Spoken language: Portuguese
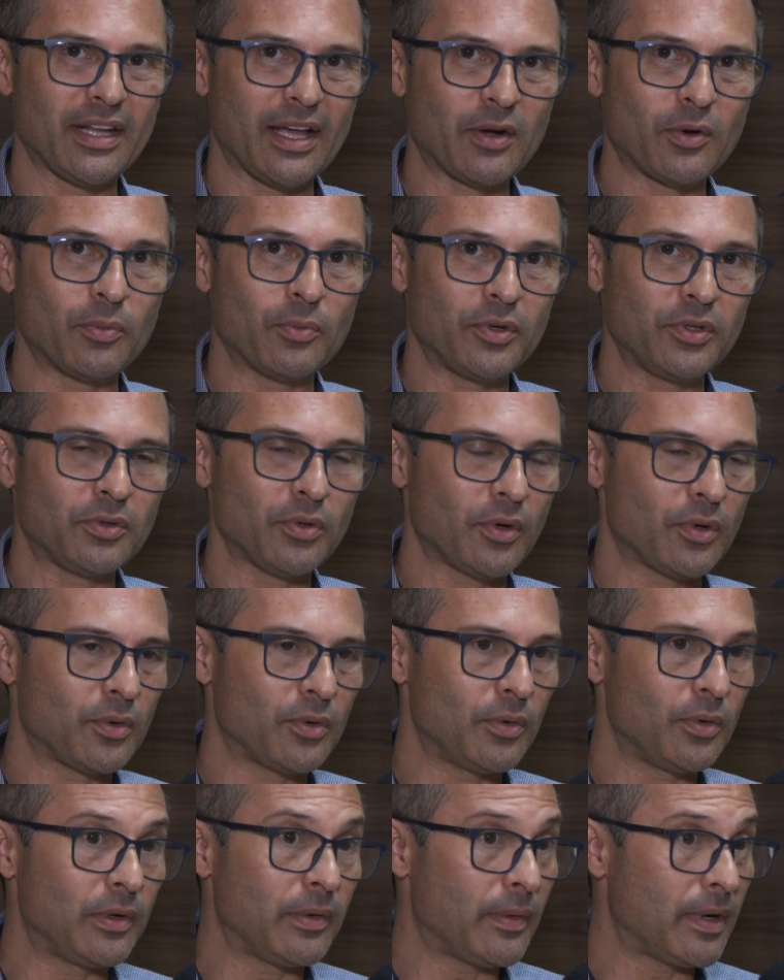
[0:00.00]
né, com muito
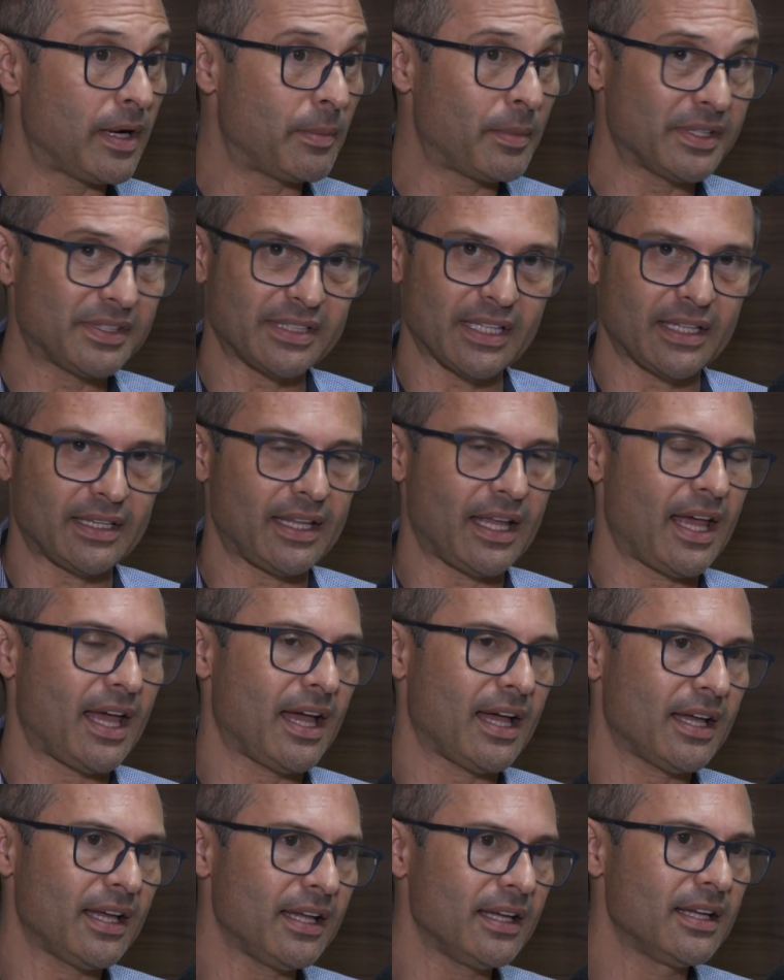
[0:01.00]
orgulho, amo essa
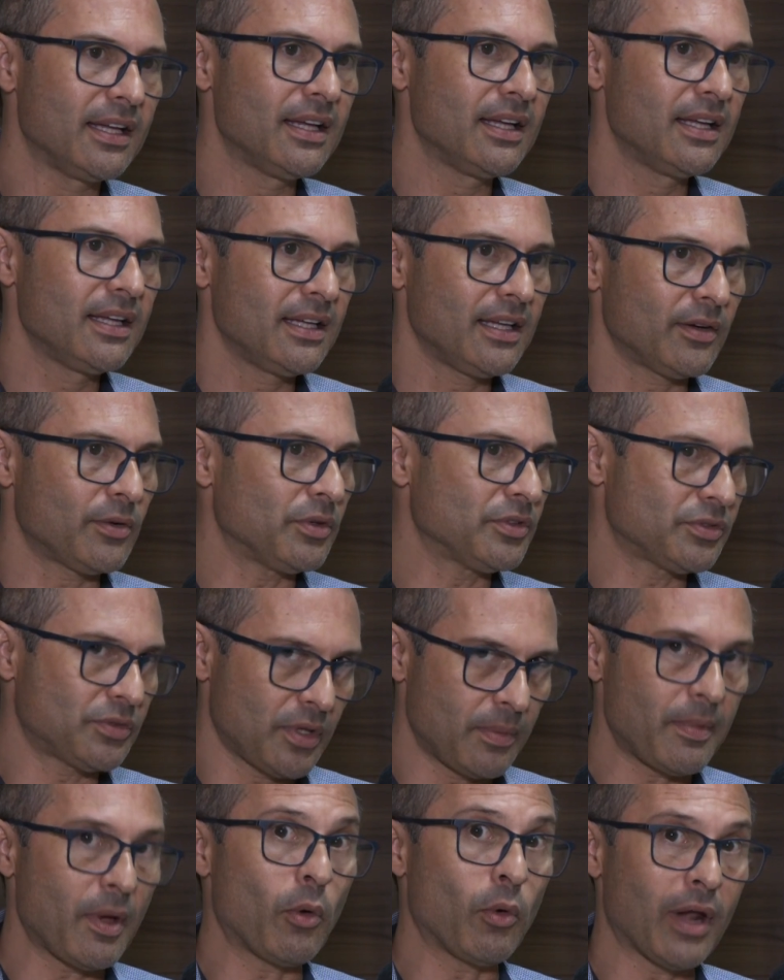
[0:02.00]
terra,
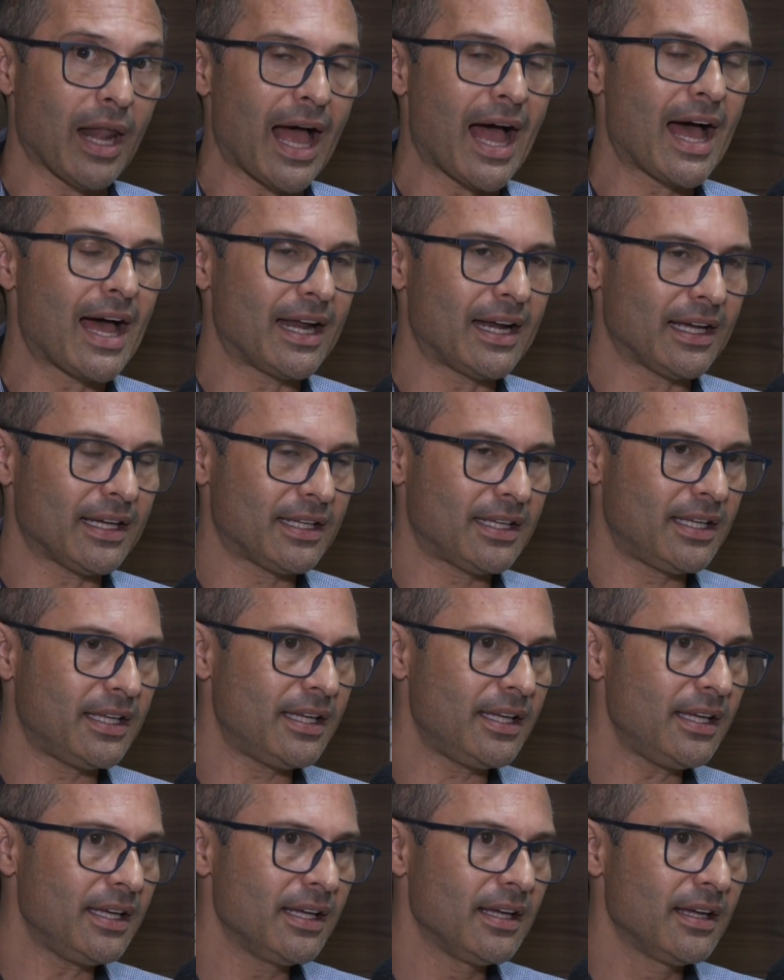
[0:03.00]
construí meu lar
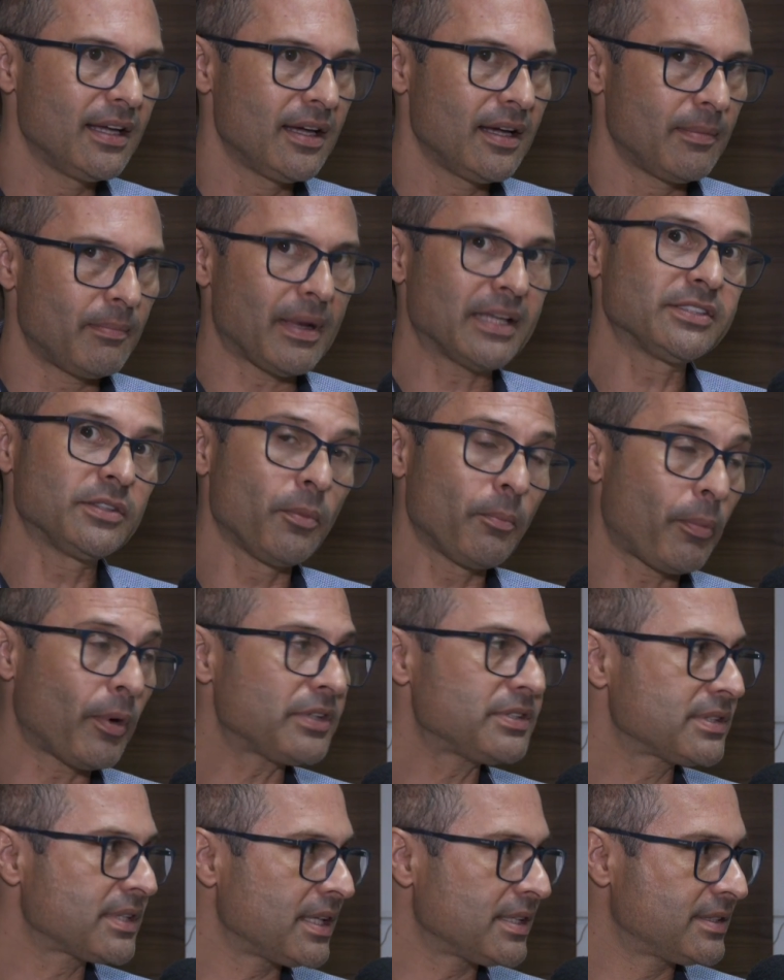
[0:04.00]
aqui, mas não
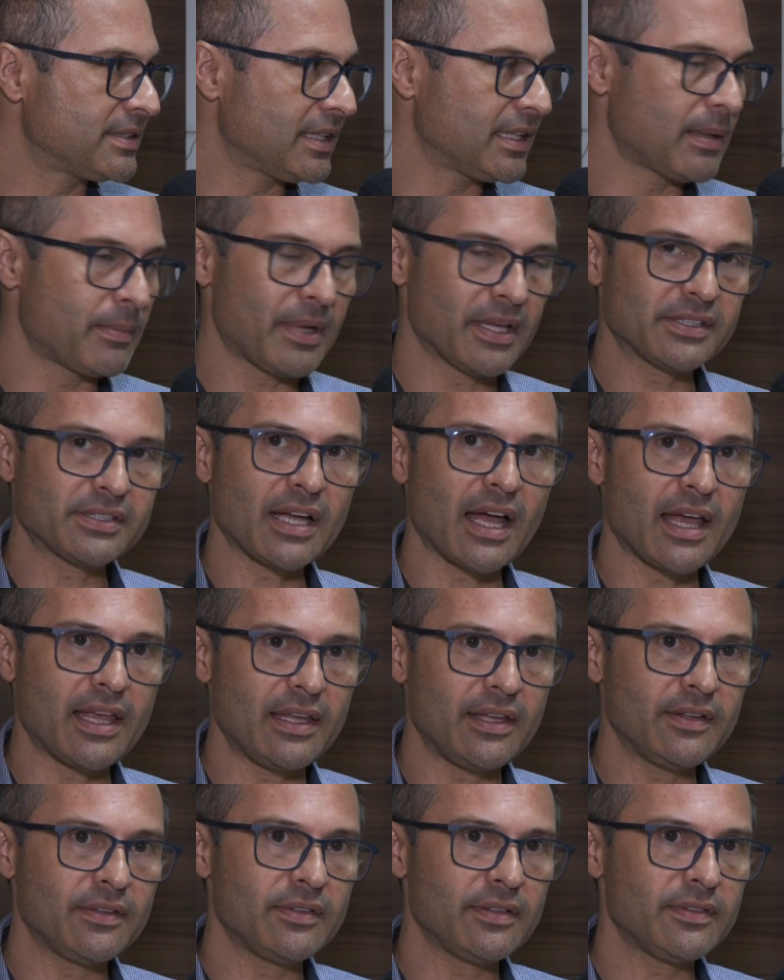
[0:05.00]
posso esquecer das minhas
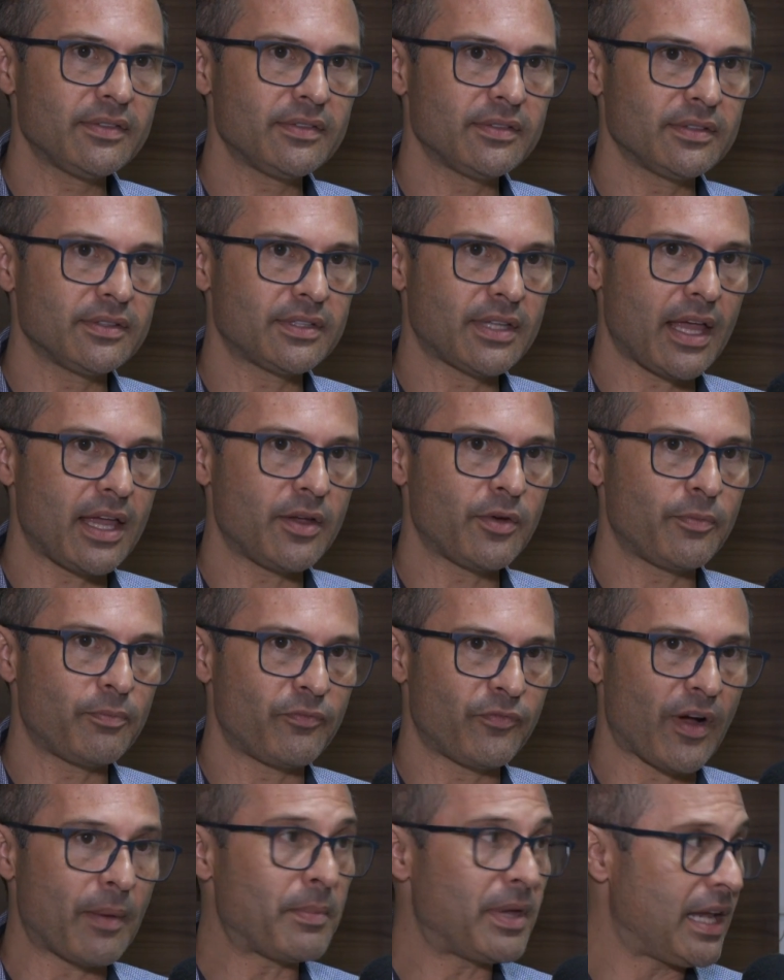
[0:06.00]
raízes, tenho
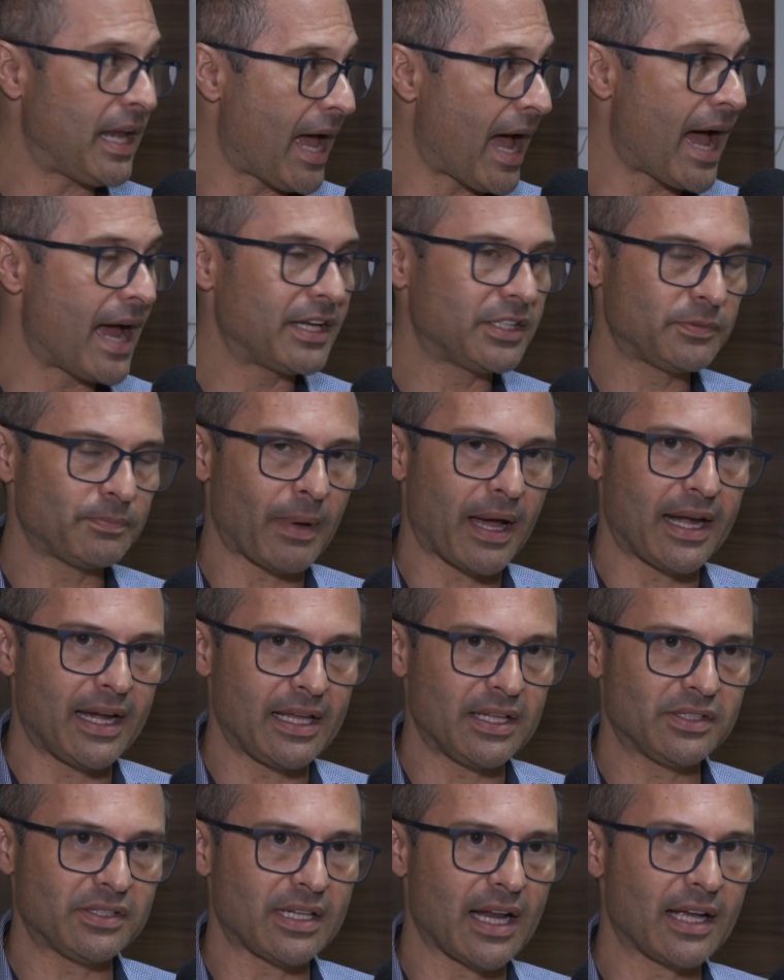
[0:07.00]
familiares,
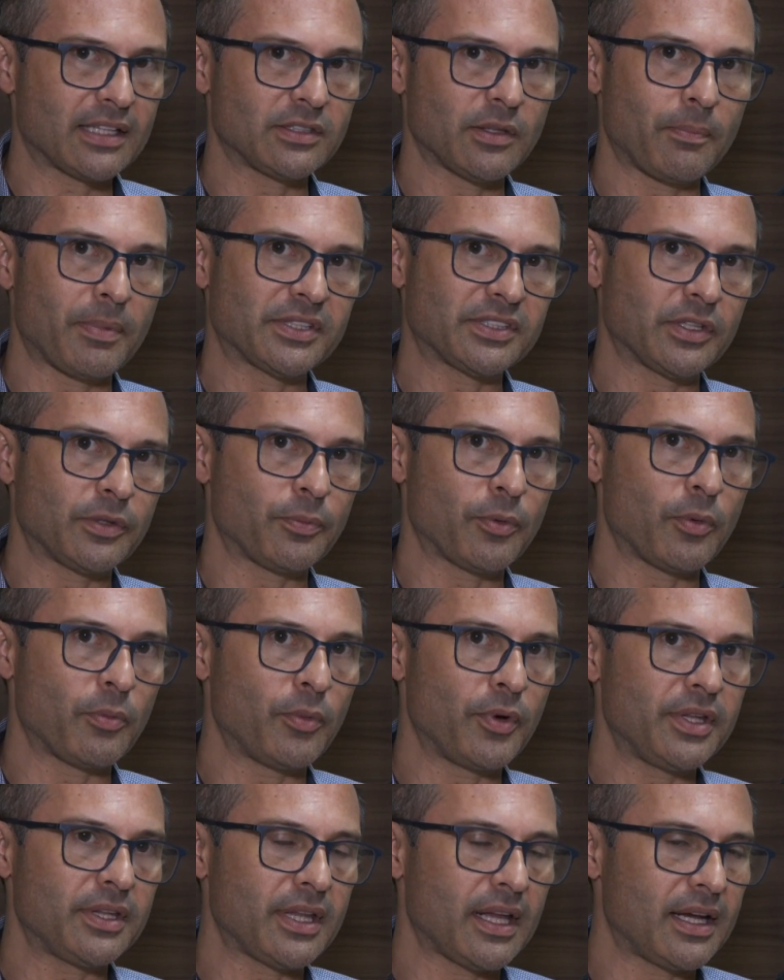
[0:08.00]
parentes lá que estão passando por
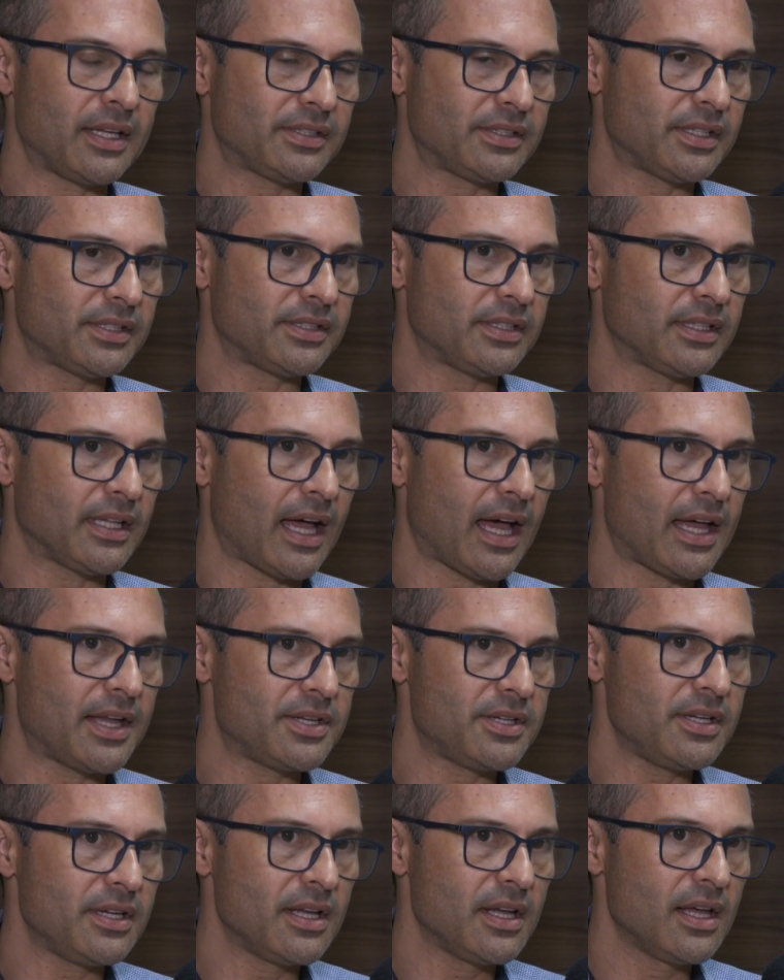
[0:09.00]
muita
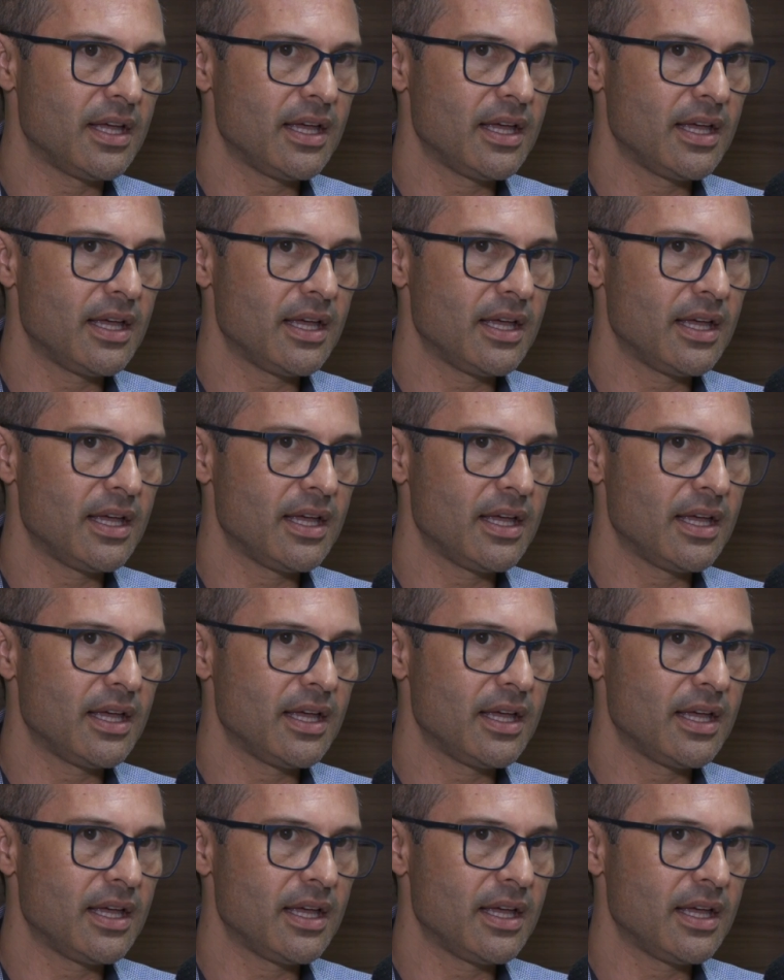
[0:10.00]
necessidade,